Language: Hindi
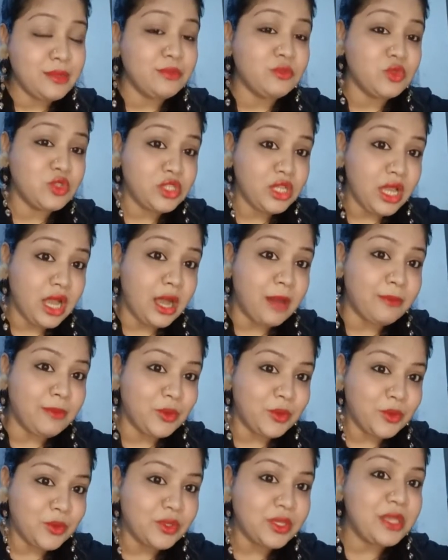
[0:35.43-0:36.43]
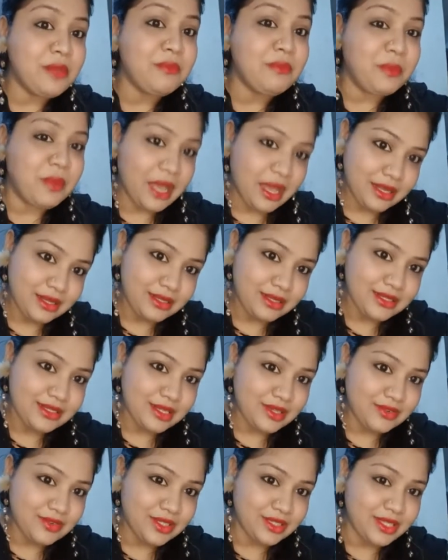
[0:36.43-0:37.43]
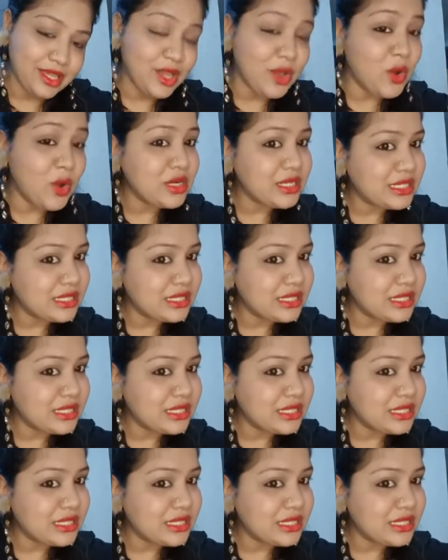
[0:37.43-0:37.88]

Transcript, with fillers: मुझे आप लोगों की प्यार की ज़रूरत है और